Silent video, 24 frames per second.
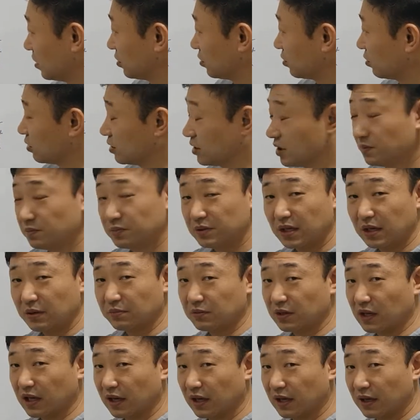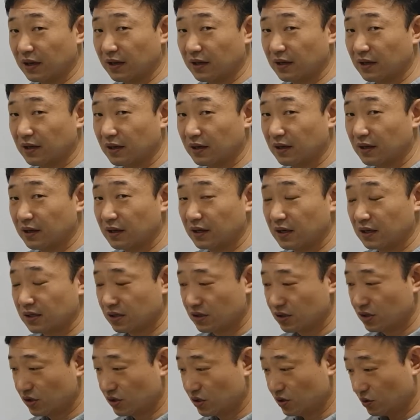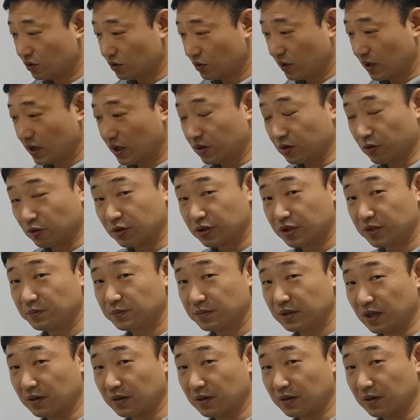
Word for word: 욕심 때문에 스스로의 욕심